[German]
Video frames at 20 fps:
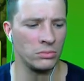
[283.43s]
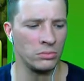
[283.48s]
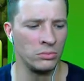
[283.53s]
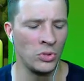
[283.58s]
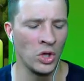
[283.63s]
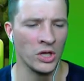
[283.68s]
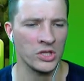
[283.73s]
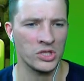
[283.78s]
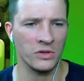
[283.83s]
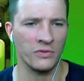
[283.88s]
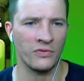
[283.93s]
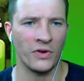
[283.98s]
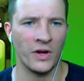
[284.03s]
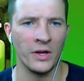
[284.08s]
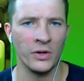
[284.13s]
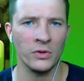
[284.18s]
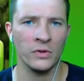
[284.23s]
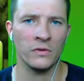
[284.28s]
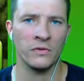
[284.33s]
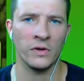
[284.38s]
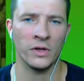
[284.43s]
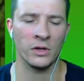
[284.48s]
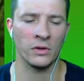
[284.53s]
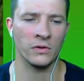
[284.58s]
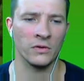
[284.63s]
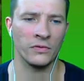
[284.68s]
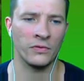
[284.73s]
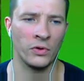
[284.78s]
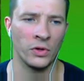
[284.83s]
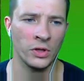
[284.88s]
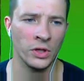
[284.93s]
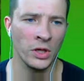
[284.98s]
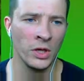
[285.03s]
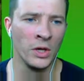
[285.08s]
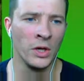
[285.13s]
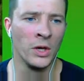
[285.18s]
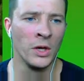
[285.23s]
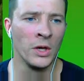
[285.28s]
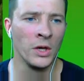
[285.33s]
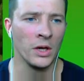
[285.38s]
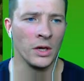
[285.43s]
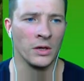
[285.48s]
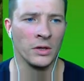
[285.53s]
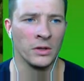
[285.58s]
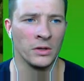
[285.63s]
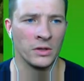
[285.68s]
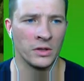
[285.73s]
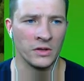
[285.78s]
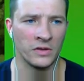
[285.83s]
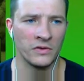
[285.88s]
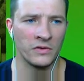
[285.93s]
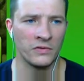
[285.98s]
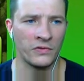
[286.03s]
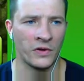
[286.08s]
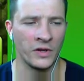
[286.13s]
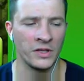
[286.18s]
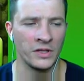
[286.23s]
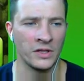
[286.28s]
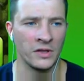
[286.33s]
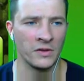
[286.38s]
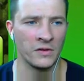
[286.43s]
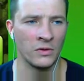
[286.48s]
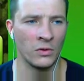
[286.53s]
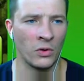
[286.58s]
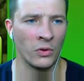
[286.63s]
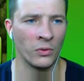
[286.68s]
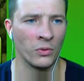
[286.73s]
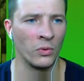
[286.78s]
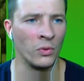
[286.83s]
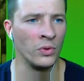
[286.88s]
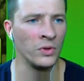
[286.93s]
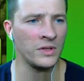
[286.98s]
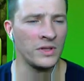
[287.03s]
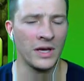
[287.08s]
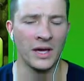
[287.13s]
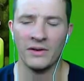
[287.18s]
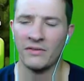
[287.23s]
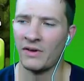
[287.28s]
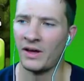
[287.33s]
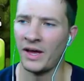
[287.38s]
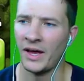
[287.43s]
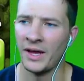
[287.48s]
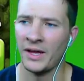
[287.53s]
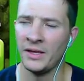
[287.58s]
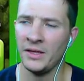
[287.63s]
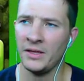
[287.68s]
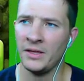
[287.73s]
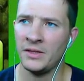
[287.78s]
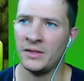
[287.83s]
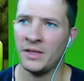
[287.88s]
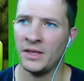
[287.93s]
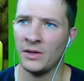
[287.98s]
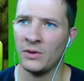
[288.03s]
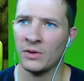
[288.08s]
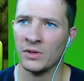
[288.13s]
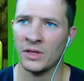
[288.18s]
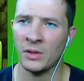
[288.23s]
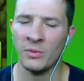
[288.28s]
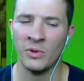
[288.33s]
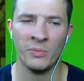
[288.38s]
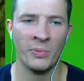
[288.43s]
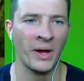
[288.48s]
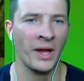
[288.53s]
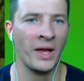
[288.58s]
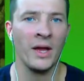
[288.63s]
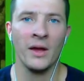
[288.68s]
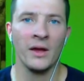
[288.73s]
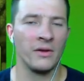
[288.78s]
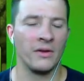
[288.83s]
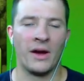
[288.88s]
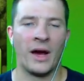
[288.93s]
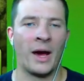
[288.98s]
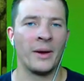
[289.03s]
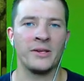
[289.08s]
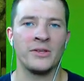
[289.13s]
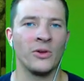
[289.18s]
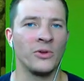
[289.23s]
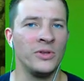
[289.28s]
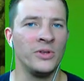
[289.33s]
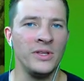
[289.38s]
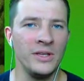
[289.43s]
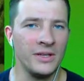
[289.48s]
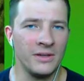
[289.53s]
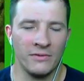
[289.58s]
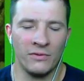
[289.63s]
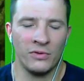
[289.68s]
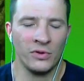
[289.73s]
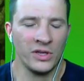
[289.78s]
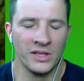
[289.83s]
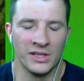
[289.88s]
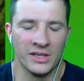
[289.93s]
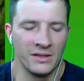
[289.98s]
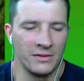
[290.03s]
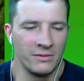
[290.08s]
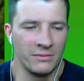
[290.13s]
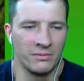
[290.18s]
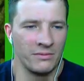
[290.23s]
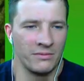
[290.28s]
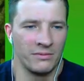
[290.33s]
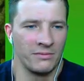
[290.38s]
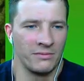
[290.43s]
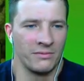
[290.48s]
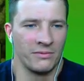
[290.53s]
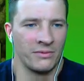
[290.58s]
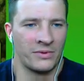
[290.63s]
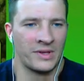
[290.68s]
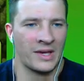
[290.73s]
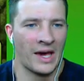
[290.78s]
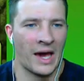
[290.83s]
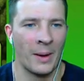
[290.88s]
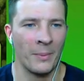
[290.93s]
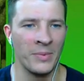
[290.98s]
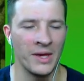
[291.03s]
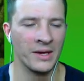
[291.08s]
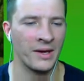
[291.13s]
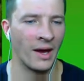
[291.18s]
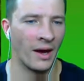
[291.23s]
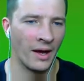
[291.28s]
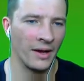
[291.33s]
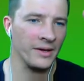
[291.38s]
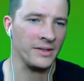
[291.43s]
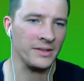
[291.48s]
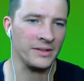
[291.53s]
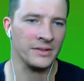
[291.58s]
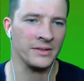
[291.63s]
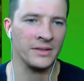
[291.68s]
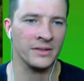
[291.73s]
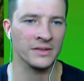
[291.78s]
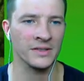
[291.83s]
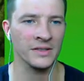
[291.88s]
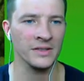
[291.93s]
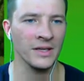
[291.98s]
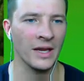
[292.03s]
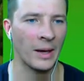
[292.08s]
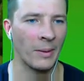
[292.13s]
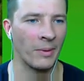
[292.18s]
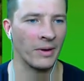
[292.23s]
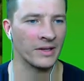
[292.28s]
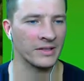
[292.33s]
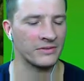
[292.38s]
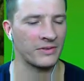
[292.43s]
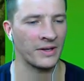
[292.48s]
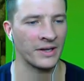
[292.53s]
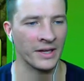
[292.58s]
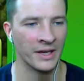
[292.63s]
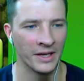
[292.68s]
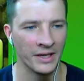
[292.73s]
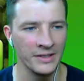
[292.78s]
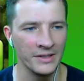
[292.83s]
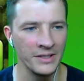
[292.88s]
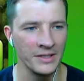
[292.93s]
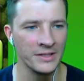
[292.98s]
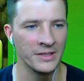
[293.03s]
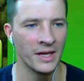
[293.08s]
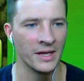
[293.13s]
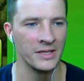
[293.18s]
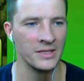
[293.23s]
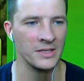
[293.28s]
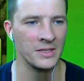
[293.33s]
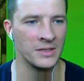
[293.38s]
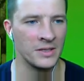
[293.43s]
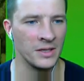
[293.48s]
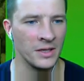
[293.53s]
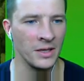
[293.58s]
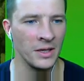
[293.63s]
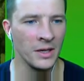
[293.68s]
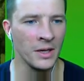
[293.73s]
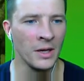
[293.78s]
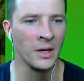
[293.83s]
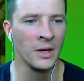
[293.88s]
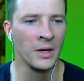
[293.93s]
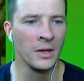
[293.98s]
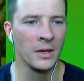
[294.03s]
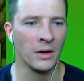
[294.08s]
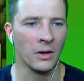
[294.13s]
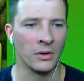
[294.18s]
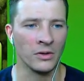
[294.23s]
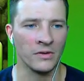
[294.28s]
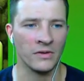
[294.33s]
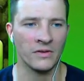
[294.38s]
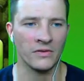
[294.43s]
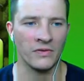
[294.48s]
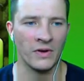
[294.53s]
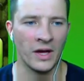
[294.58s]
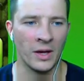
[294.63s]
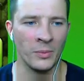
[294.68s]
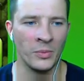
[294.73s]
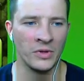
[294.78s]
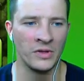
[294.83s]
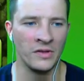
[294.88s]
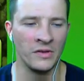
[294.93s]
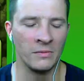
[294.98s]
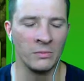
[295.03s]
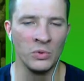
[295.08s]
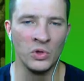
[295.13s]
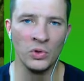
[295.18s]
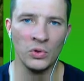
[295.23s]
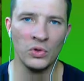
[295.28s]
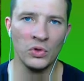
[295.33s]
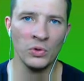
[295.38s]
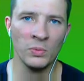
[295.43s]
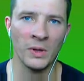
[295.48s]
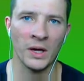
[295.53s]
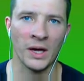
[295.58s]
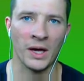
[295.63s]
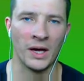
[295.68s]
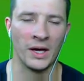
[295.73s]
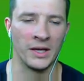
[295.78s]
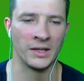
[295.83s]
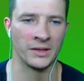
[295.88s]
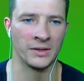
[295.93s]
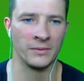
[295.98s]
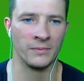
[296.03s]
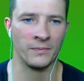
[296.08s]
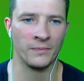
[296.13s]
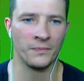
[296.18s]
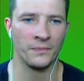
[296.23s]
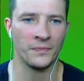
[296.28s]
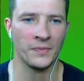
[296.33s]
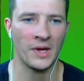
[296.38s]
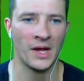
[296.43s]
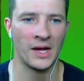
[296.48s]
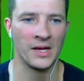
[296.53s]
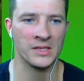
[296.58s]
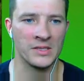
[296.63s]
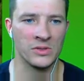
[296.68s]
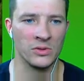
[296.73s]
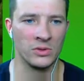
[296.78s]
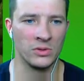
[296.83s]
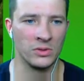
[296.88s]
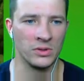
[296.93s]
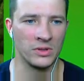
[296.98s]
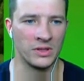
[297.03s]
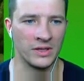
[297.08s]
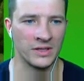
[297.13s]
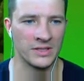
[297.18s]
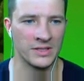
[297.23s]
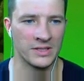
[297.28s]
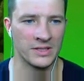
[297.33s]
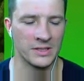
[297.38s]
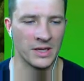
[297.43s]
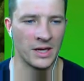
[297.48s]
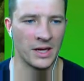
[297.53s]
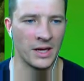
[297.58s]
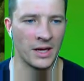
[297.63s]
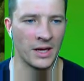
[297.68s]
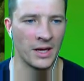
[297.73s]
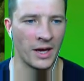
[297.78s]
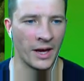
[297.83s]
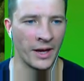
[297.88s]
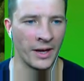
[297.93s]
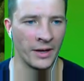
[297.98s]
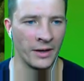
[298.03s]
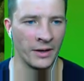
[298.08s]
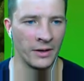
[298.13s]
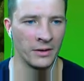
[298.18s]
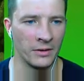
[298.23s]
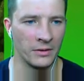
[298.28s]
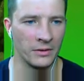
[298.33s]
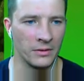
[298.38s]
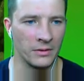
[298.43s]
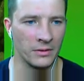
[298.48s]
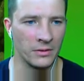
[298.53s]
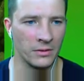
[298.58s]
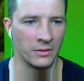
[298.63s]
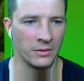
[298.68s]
mir hat's gefallen und so weiter und so fort. Äh, das fand ich ganz in Ordnung. Und da war eine Idee auch damit bei, habe ich noch nie wirklich kam mir gar nicht in den Sinn, aber das war eine richtig nice Idee. Und zwar mit diesem YouTuber-Raten. Also, dass da ein